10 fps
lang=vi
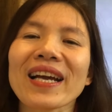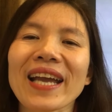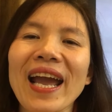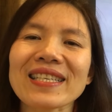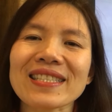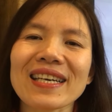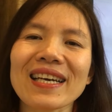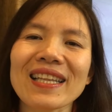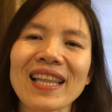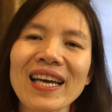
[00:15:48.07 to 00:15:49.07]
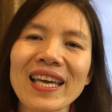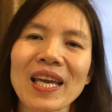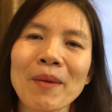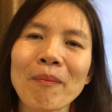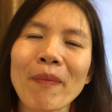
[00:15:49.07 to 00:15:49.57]
get
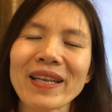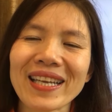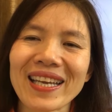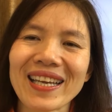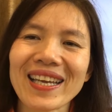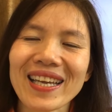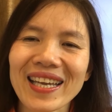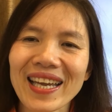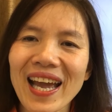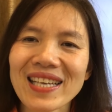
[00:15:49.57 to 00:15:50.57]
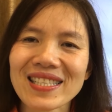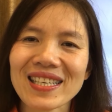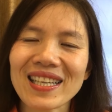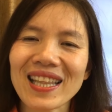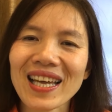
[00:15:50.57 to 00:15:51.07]
lucky money get
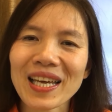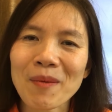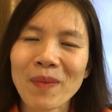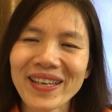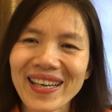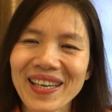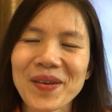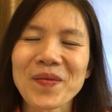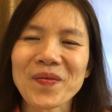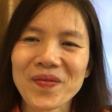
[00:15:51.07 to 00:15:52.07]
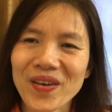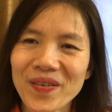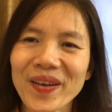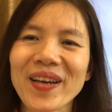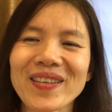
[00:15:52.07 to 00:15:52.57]
lucky money
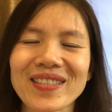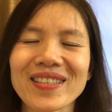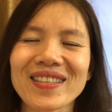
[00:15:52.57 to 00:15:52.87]
very good